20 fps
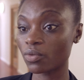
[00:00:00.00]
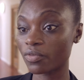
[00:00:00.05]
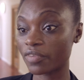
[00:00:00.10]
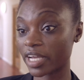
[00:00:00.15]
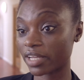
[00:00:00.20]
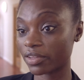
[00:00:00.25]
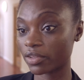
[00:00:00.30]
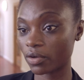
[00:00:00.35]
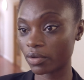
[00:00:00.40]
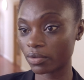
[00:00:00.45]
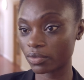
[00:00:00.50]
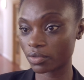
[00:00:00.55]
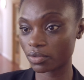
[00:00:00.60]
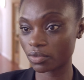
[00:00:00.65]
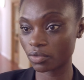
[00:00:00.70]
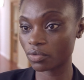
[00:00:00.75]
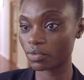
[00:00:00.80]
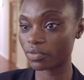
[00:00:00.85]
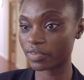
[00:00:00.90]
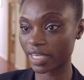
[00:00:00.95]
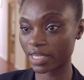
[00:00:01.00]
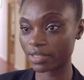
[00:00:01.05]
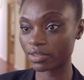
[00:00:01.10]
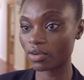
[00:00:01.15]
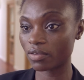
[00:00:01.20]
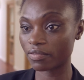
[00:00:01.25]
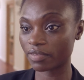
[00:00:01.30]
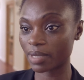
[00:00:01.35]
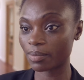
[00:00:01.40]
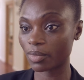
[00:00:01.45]
gouvernants, de nos
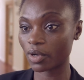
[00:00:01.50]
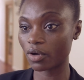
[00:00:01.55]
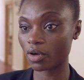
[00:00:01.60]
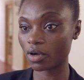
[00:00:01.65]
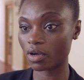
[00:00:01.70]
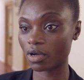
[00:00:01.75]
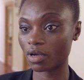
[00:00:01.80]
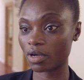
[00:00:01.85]
gouvernants, vraiment